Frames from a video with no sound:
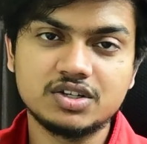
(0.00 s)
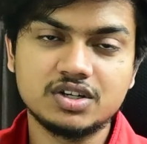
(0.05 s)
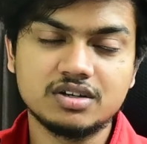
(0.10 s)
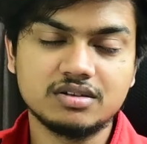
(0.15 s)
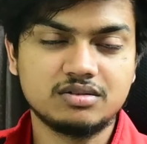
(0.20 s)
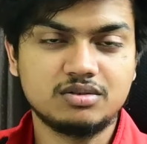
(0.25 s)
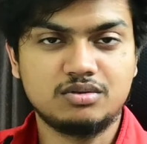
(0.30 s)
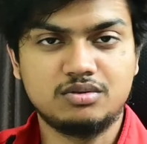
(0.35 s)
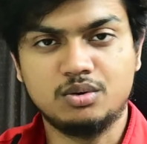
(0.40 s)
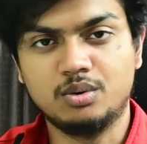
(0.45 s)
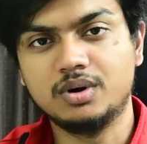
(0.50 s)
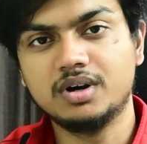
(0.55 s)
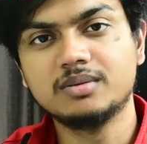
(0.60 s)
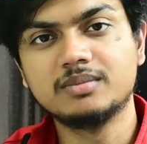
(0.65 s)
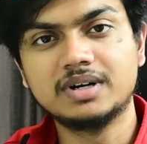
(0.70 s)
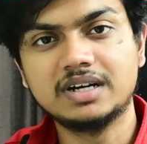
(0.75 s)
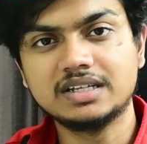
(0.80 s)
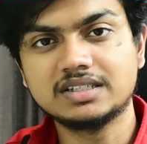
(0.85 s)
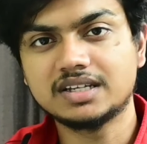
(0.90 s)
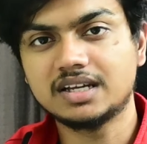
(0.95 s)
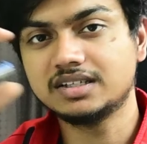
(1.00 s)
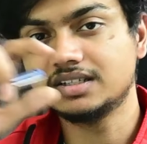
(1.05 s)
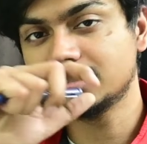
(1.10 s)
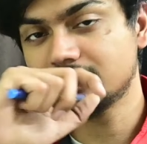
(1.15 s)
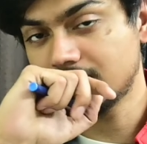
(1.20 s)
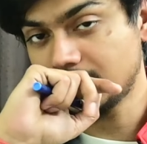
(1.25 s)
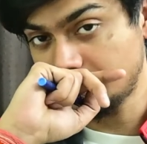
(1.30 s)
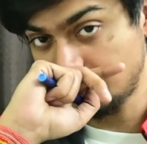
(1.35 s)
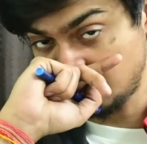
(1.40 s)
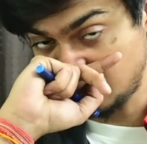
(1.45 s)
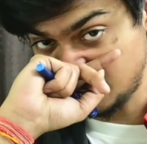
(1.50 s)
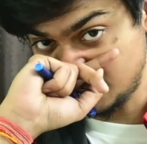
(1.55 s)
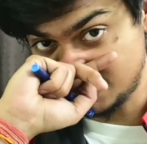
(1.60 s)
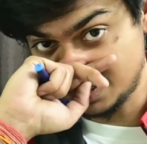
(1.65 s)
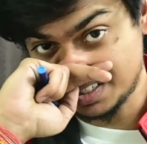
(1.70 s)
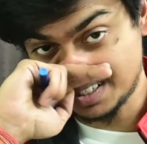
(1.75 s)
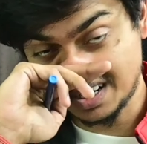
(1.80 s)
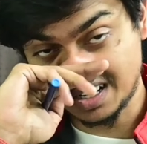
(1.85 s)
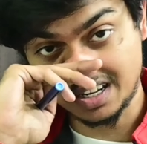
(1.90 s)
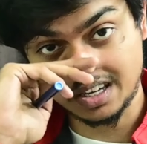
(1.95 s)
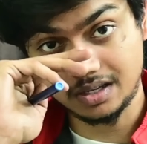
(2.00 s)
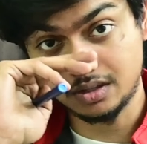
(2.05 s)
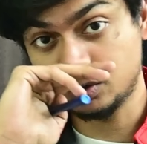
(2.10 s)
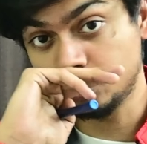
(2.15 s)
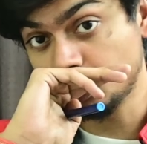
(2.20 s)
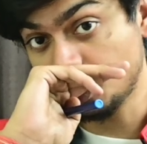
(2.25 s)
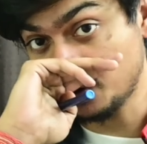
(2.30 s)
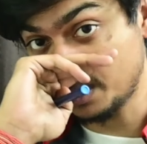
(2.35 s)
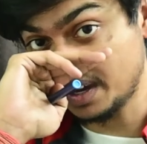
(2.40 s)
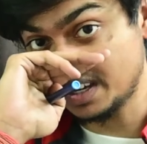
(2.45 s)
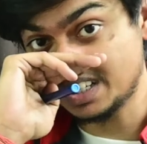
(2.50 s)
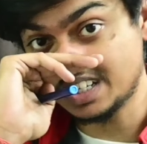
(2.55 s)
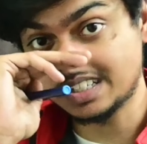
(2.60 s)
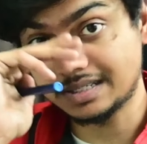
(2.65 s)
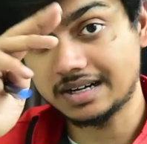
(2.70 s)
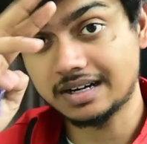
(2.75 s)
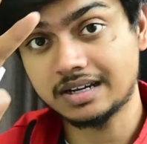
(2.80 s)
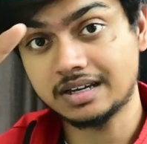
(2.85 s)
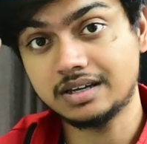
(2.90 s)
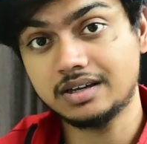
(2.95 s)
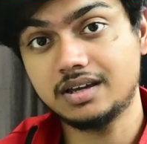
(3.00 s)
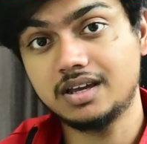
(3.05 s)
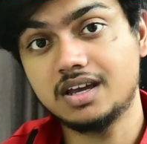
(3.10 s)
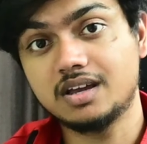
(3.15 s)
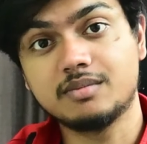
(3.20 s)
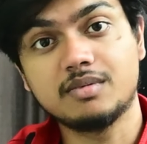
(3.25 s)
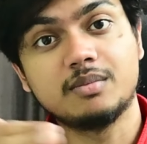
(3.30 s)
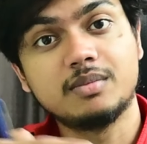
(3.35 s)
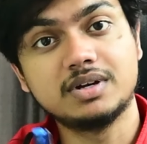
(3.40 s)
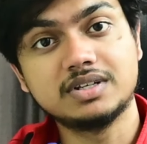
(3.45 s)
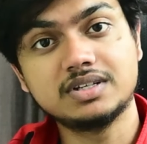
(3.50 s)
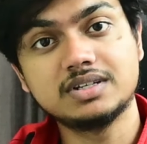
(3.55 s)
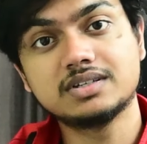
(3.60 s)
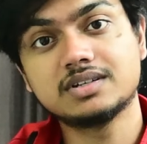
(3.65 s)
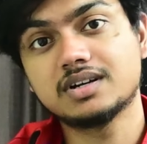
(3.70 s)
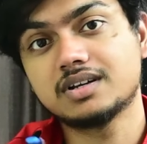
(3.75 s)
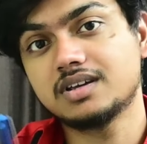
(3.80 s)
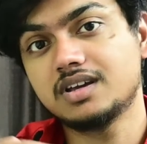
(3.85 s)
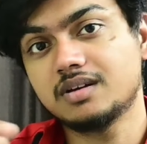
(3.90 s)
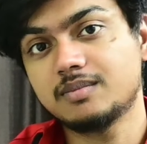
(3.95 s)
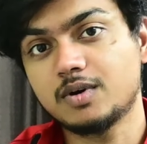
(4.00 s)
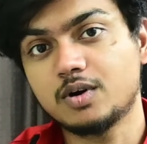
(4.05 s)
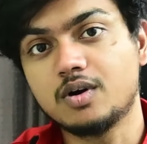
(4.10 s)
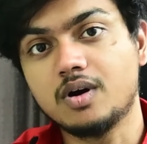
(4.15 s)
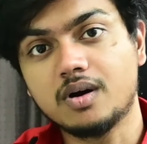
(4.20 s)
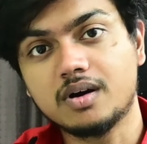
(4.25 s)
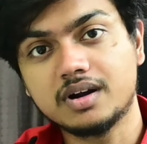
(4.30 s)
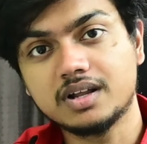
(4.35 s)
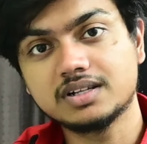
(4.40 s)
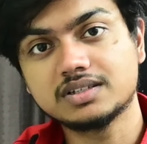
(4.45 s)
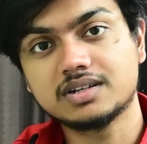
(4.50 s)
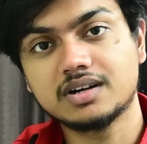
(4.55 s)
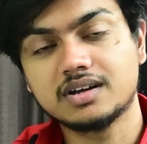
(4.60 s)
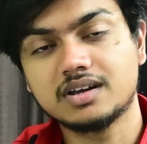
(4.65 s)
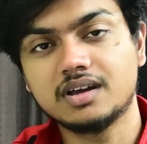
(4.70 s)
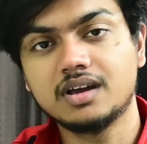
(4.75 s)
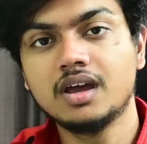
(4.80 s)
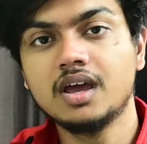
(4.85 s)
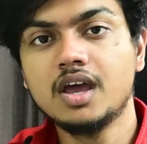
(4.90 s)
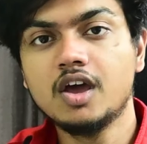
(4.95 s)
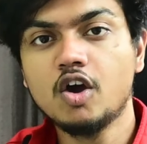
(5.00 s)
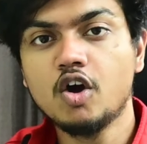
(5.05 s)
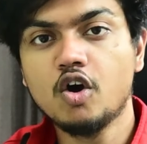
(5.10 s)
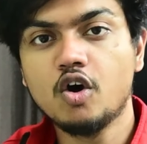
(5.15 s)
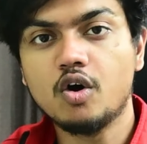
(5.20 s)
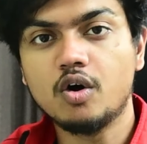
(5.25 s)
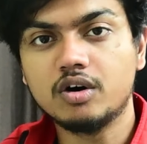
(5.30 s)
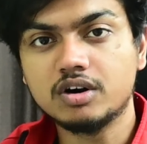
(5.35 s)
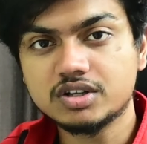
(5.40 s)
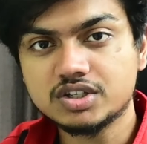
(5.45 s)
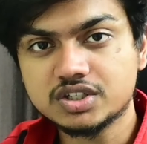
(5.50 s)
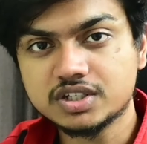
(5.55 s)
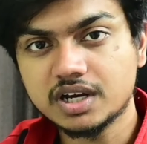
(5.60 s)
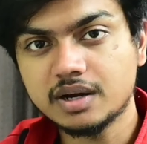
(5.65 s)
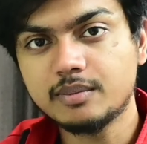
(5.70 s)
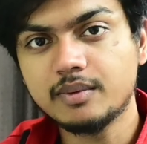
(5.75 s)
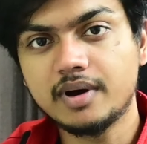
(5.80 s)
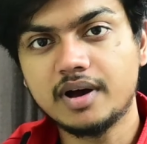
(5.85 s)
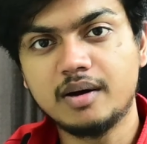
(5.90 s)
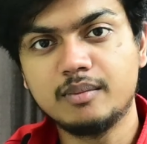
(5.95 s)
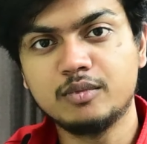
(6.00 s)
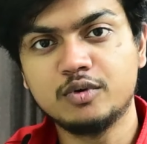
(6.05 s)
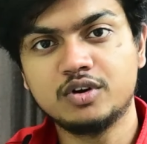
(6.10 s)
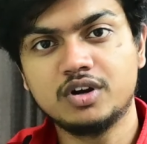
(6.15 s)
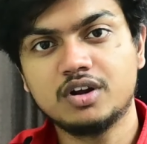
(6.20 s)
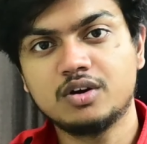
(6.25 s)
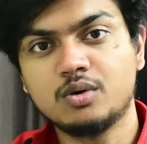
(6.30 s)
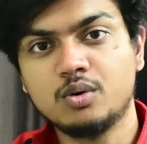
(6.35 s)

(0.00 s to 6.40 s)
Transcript: चाहिए थोड़े बड़े साइज़ के केजेस रखें दो केजेस रखें एक में बजीज रखें एक में कॉकटेल्स रखें और जब हम उन्हें